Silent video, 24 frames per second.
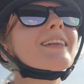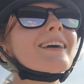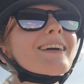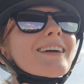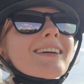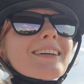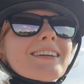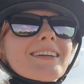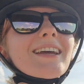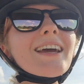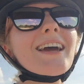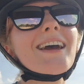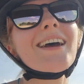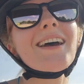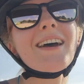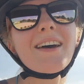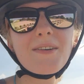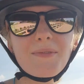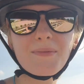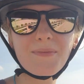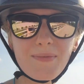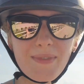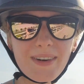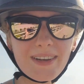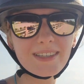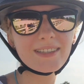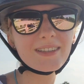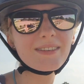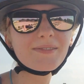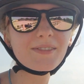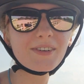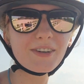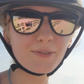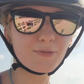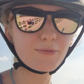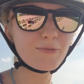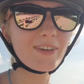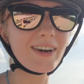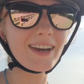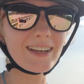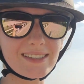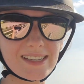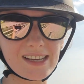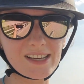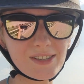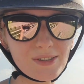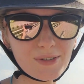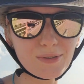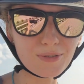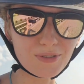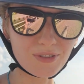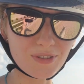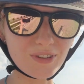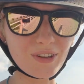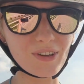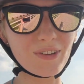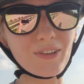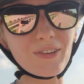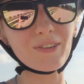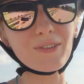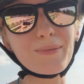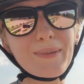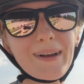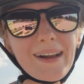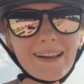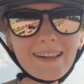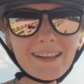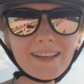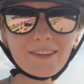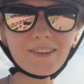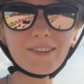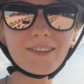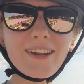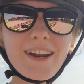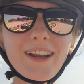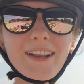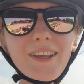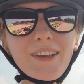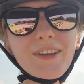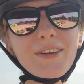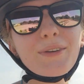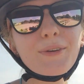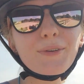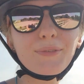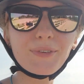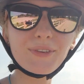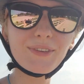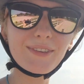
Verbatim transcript: także będziemy wracać już do normalnie do treningów